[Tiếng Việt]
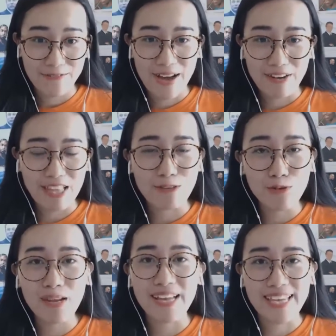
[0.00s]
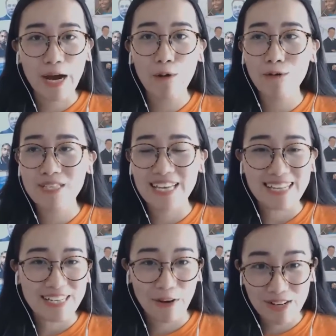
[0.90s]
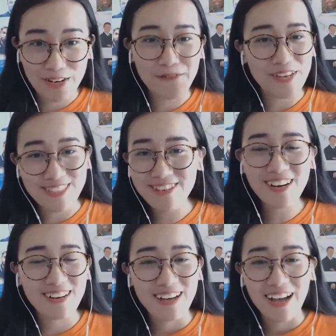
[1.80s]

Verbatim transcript: và có thể giúp đỡ nhau trên con đường phía trước.